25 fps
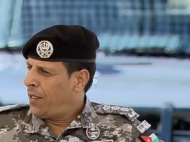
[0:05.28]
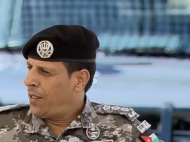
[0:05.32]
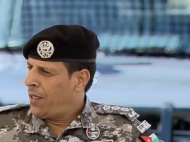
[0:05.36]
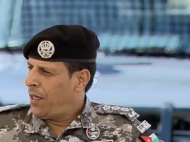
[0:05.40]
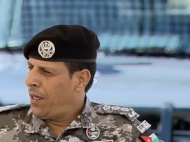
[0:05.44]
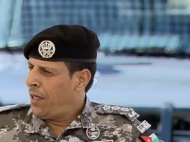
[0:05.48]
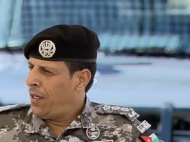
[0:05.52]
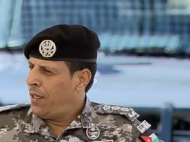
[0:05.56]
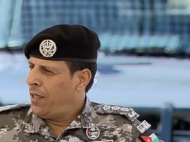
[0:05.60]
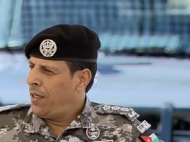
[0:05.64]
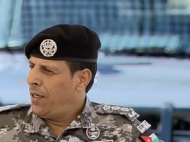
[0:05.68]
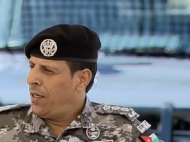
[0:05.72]

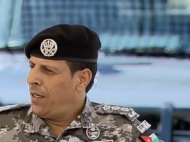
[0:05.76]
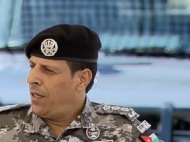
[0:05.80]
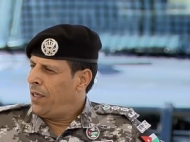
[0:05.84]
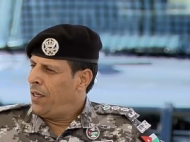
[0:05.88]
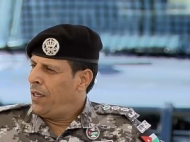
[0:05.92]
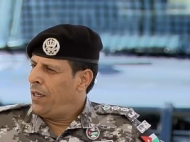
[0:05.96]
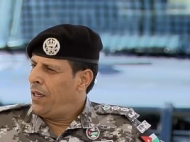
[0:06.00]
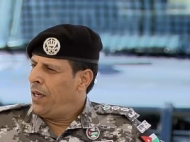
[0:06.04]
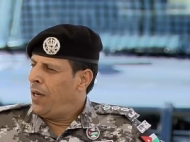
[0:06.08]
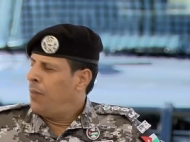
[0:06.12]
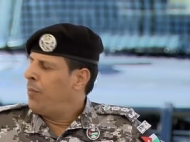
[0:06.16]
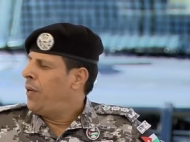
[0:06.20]
أن
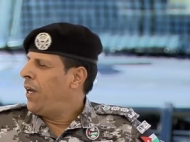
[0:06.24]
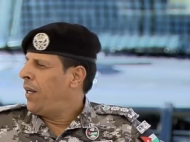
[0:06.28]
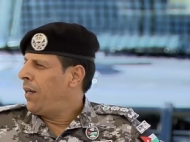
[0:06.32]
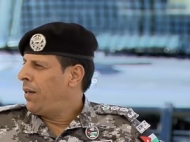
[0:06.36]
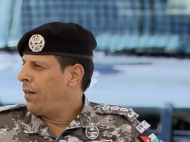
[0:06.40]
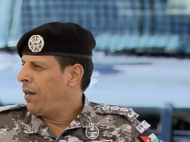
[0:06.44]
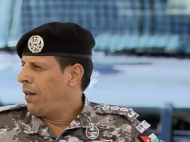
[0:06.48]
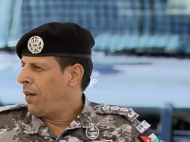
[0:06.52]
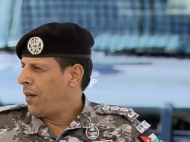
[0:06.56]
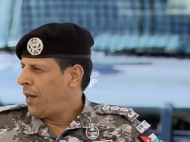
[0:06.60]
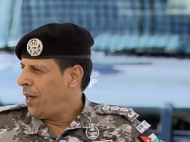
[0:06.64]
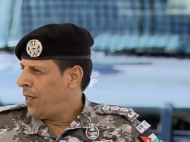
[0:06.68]
أبارك
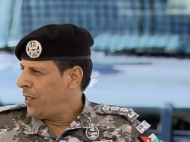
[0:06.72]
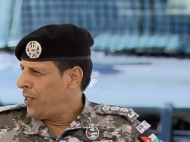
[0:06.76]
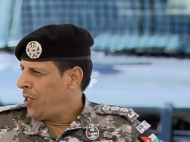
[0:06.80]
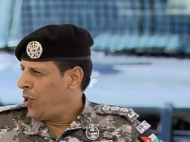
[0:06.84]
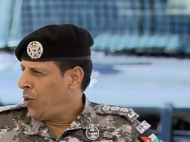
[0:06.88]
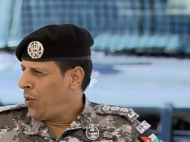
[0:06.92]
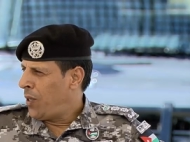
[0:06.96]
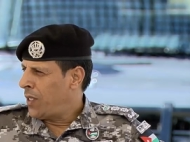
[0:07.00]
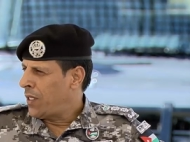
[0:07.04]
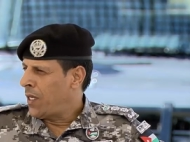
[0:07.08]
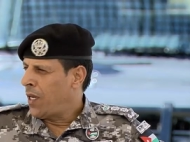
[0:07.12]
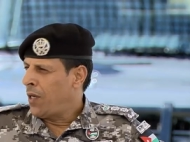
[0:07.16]
لقائد
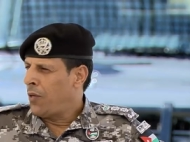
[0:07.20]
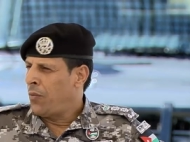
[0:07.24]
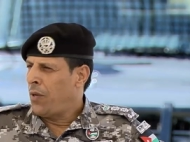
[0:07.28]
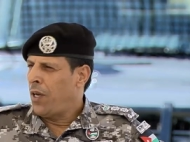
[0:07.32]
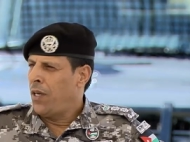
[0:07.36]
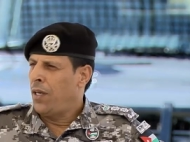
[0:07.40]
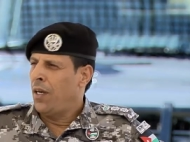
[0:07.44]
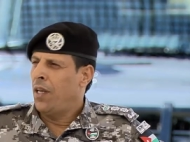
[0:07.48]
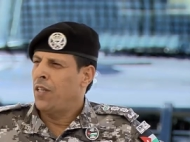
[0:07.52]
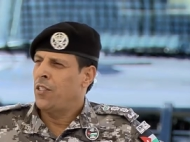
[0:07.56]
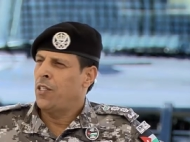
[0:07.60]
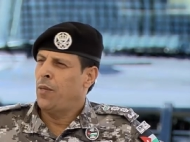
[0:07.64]
الوطن
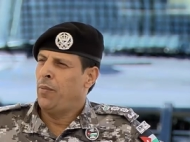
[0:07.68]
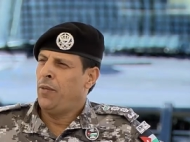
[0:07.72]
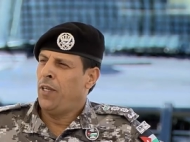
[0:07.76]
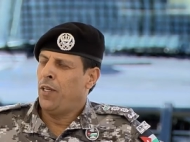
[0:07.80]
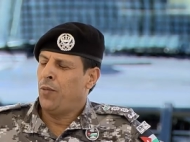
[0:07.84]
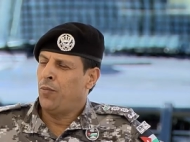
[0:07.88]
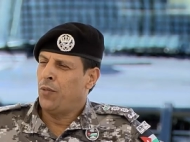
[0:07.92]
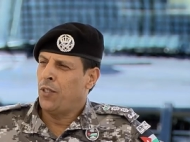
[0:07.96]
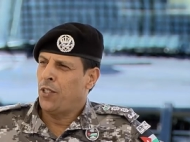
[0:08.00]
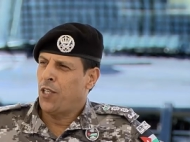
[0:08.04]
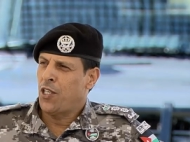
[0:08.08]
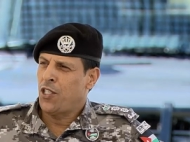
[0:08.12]
وإلى جميع
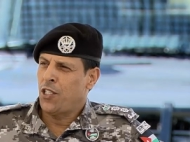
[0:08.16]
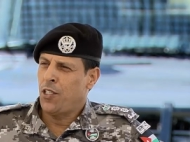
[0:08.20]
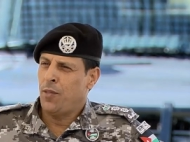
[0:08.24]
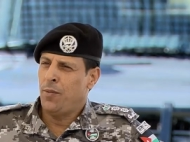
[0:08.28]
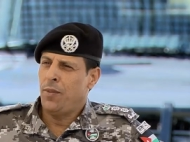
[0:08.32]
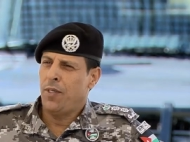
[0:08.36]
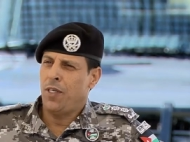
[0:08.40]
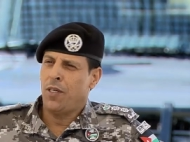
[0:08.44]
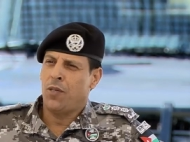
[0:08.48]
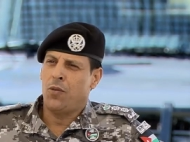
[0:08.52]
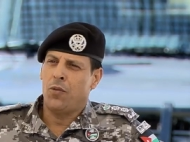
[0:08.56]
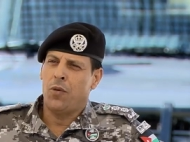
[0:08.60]

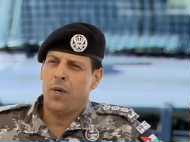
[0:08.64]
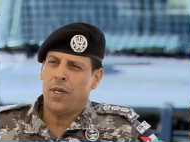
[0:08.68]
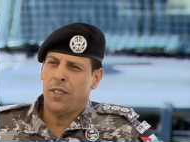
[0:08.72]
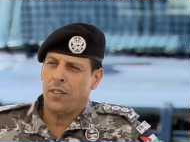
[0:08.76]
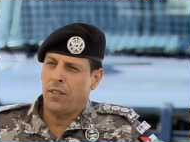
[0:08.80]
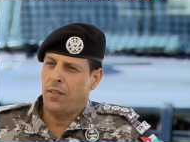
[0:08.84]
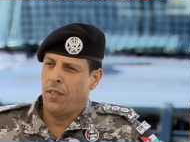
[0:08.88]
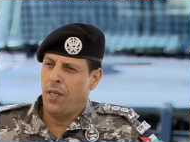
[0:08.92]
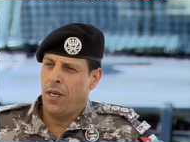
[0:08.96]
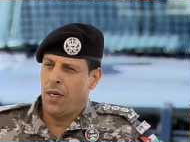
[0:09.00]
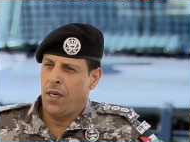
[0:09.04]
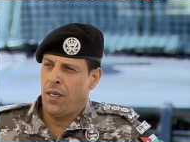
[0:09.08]
منتسبي قوات
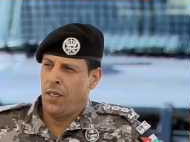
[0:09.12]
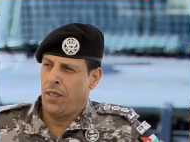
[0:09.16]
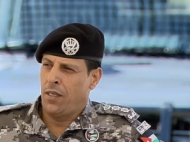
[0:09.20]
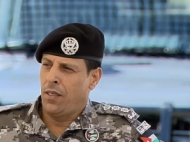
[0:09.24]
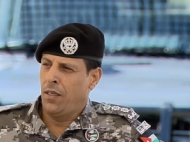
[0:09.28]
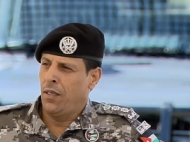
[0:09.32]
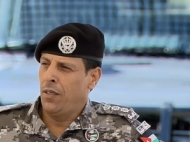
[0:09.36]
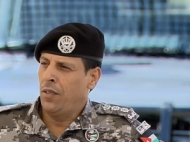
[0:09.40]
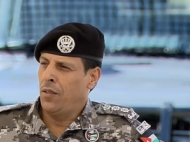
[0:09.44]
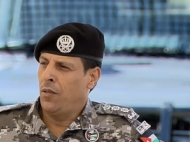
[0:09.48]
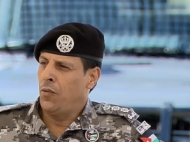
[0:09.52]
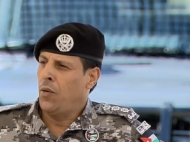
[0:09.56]
الدرك
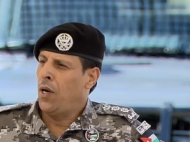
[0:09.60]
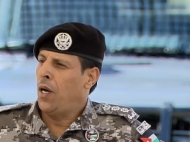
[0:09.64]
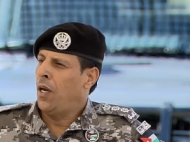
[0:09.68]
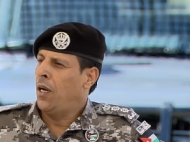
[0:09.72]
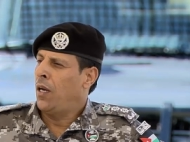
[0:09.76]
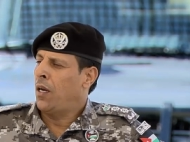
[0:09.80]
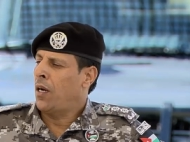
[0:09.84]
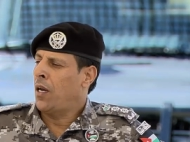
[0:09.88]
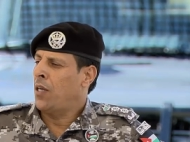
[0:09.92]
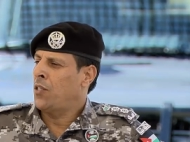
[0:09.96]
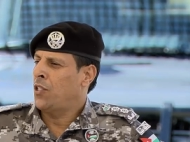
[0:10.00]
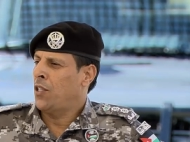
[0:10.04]

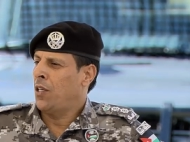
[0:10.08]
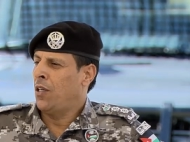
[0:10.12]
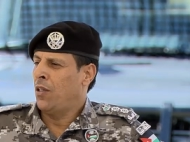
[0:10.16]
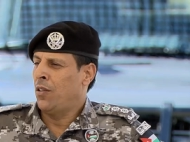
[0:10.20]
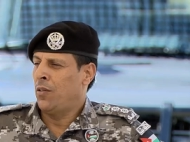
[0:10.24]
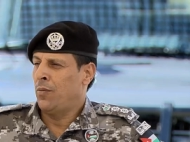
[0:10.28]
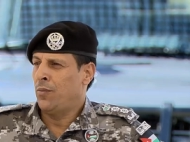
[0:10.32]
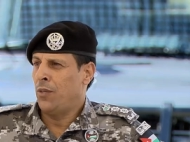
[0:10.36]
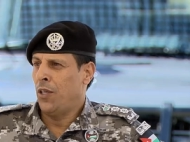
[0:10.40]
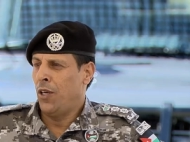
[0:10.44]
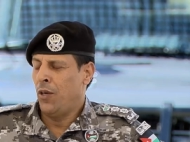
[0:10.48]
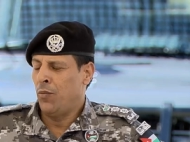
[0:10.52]
وعلى
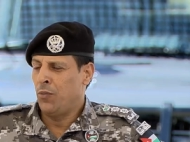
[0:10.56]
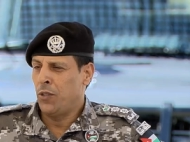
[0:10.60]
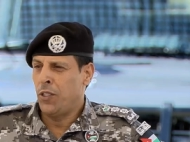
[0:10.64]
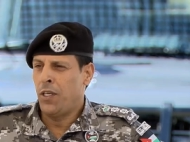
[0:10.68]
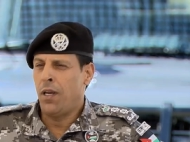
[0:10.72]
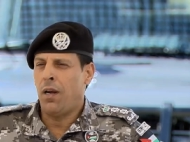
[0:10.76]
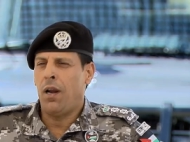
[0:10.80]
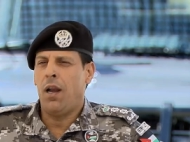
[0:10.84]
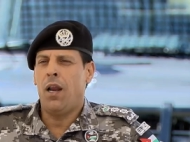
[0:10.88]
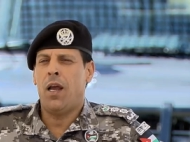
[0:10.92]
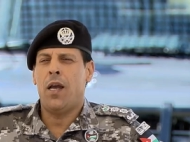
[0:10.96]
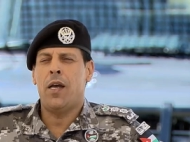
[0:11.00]
رأسهم
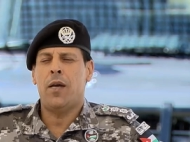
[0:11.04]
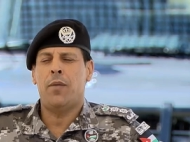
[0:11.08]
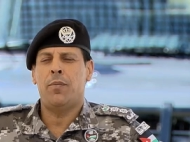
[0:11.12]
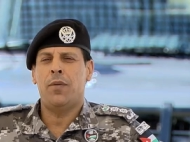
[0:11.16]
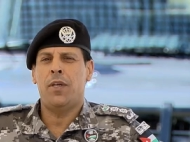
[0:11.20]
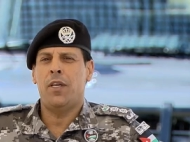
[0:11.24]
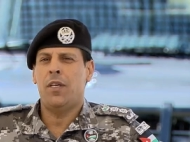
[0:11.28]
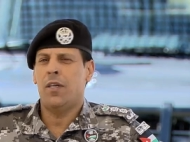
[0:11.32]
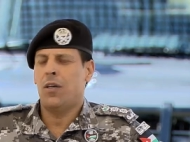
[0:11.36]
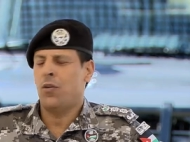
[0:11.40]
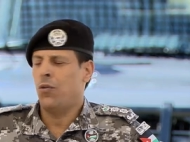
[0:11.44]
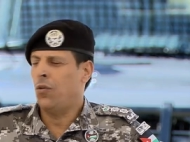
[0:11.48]
المدير العام
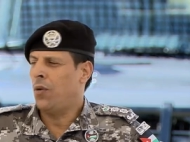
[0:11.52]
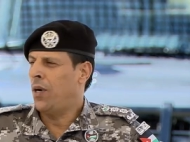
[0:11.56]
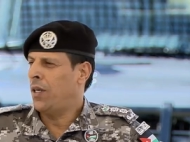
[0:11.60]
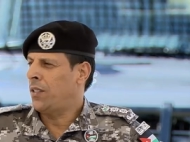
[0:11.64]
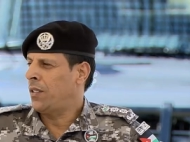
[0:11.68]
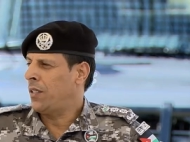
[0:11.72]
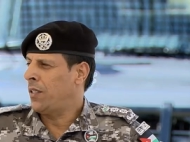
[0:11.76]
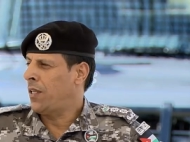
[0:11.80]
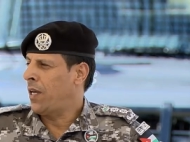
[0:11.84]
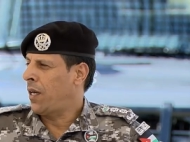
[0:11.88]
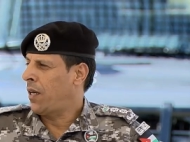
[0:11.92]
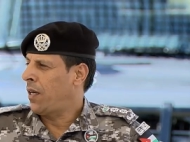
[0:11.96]

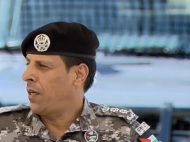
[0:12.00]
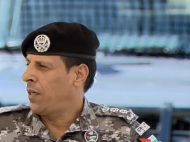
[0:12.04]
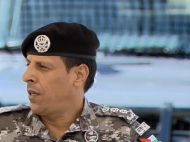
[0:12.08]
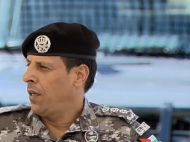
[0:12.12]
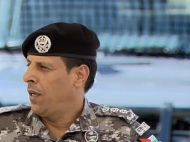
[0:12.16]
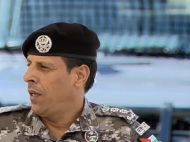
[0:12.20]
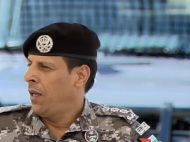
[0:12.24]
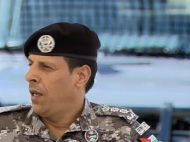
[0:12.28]
لقوات الدرك